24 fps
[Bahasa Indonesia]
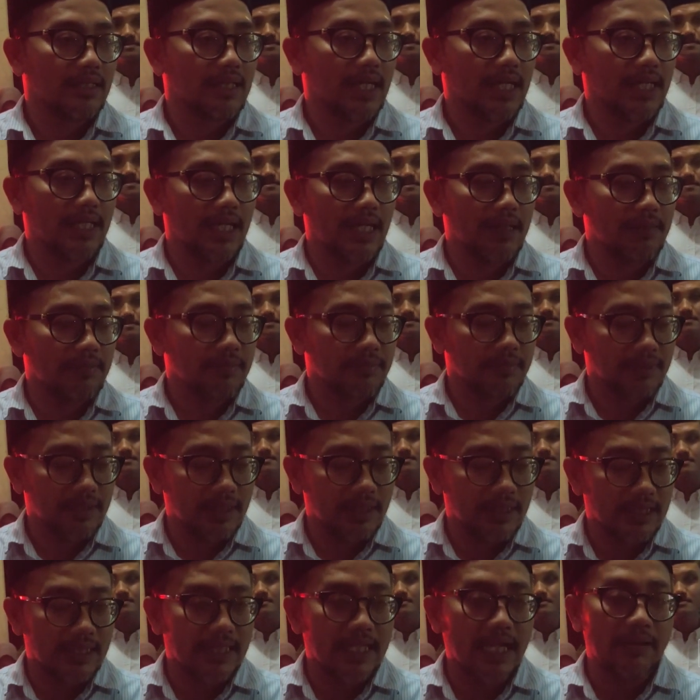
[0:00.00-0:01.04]
karena
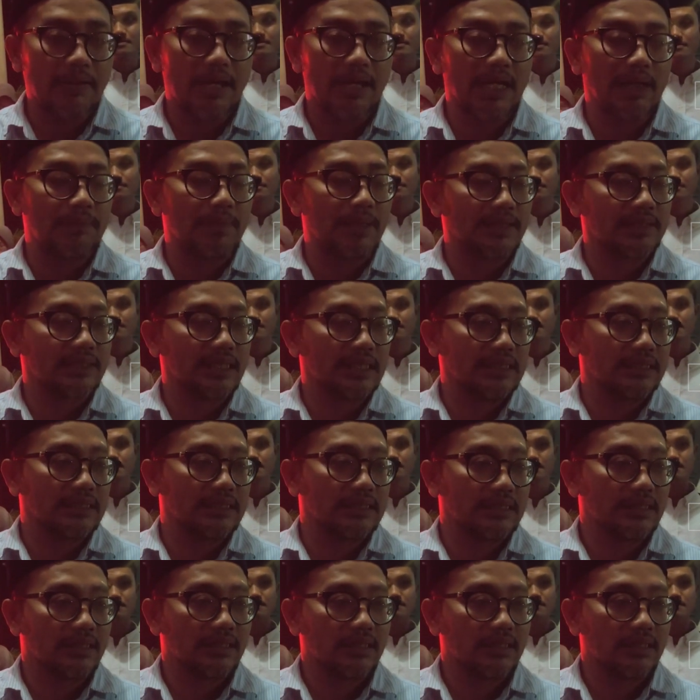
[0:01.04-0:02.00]
ini kami anggap basis